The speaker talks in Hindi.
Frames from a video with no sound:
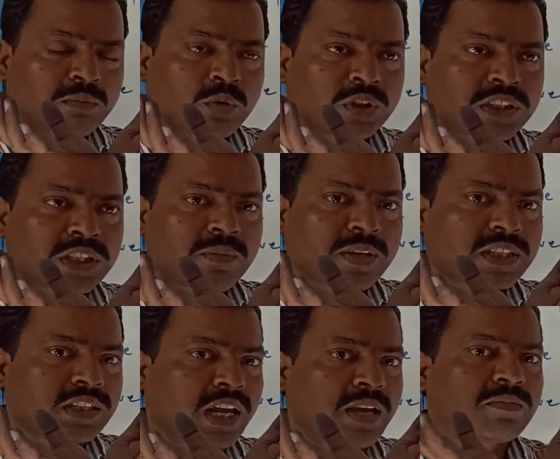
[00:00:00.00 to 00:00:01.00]
पोजीशन
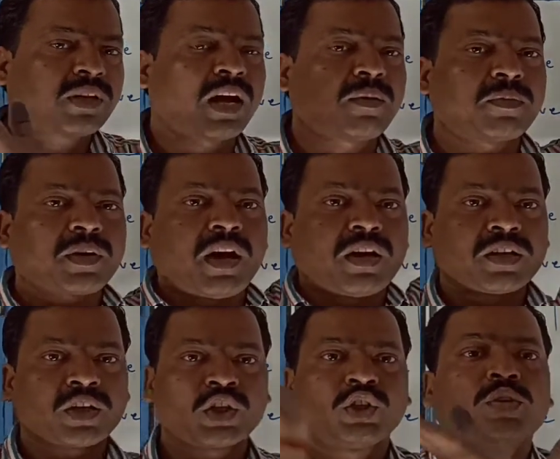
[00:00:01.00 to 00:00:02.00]
वर्सेस टाइम ग्राफ का
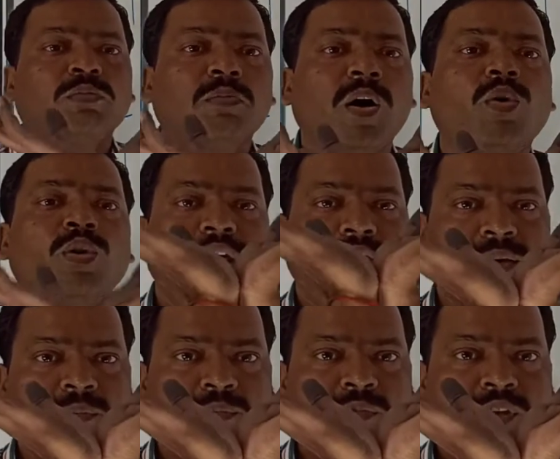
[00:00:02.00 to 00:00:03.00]
जो बाउल है
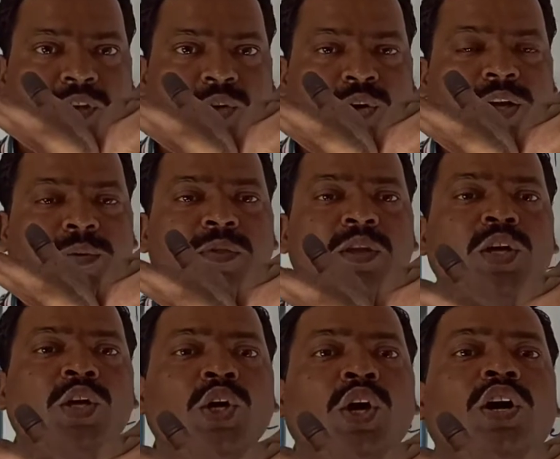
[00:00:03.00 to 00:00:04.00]
ओके
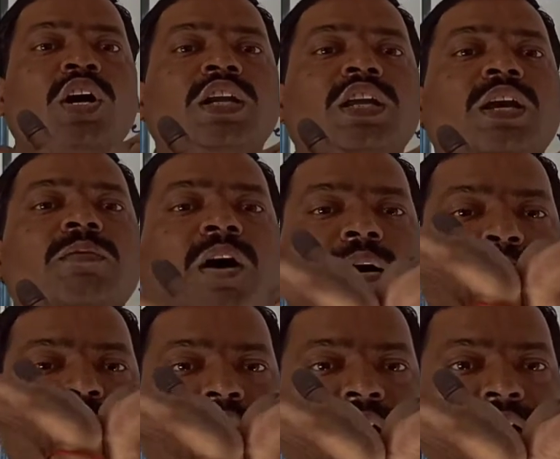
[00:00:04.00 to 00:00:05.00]
कनकेव
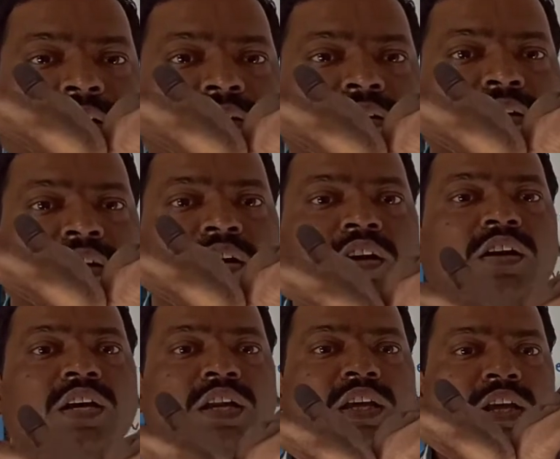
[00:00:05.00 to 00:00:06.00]
अपवर्ड है
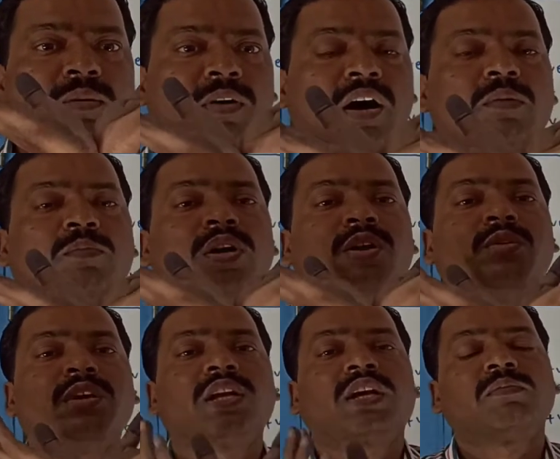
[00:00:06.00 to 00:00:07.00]
कनकेव अपवर्ड
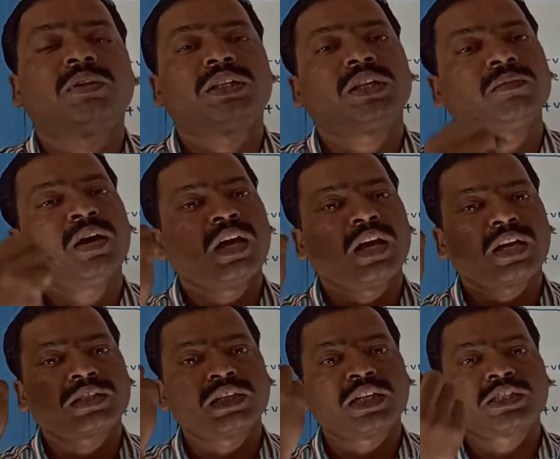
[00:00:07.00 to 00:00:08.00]
होने का मतलब
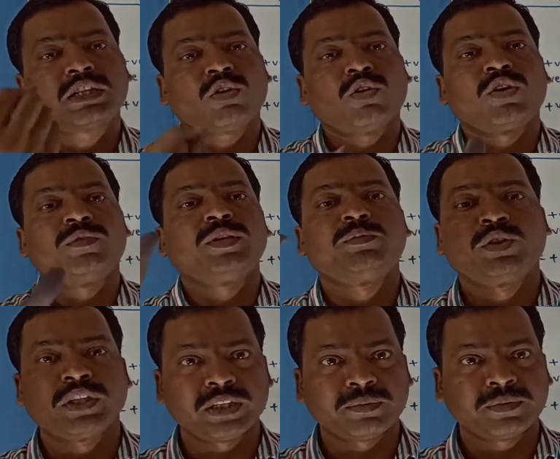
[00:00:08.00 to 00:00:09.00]
एक्सेलेशन ऑलवेज
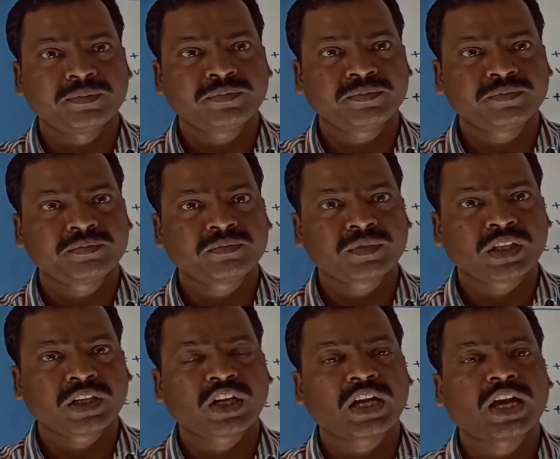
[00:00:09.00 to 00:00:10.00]
पॉजिटिव
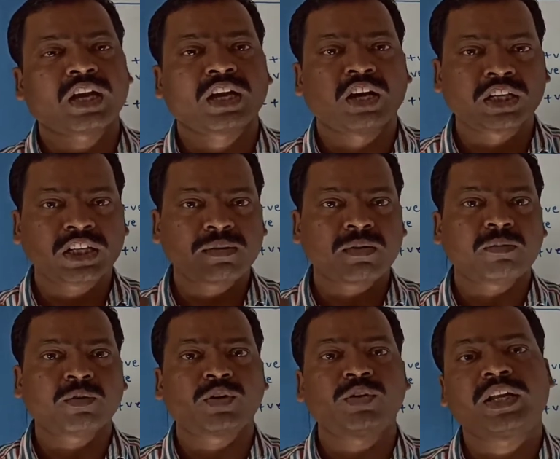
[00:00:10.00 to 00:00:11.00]
कॉन्केव
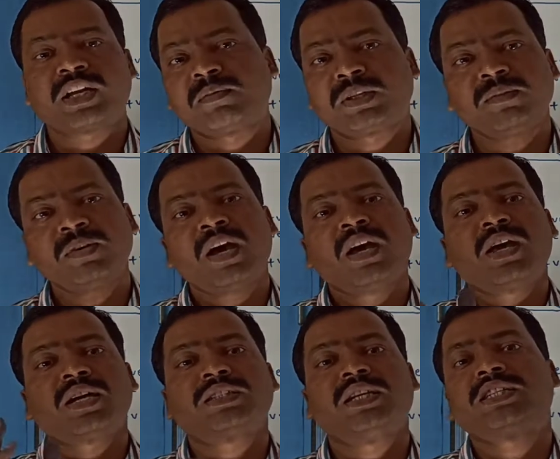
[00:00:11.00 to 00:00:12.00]
अपॉर्ड होने का मतलब
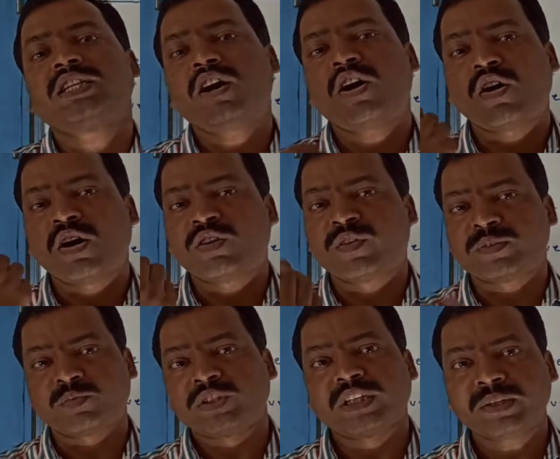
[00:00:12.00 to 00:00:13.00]
एक्सीलेशन ऑलवेज
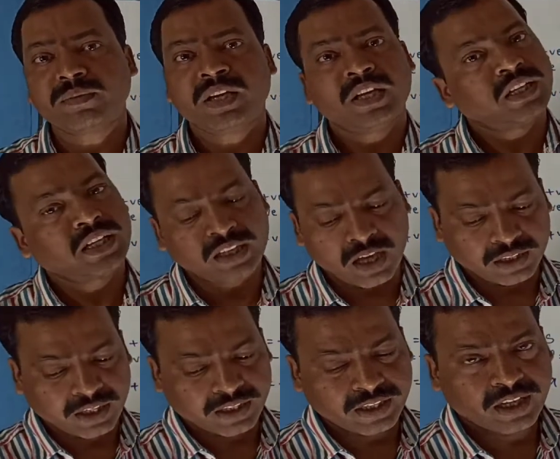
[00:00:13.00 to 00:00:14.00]
पॉजिटिव ये याद
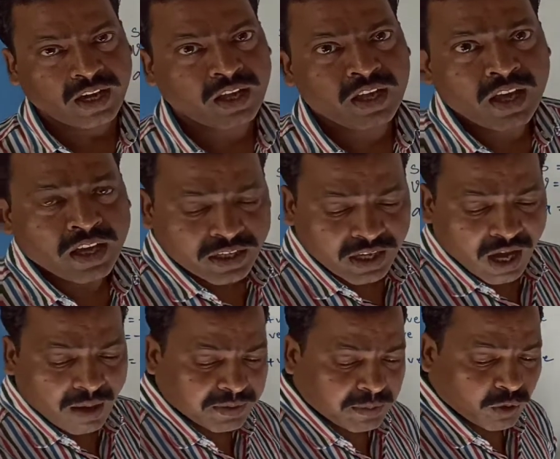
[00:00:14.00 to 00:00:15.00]
रखिएगा ये
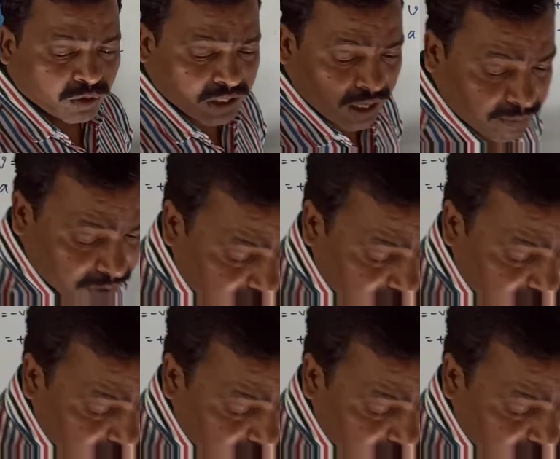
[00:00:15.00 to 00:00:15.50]
आपके बहुत काम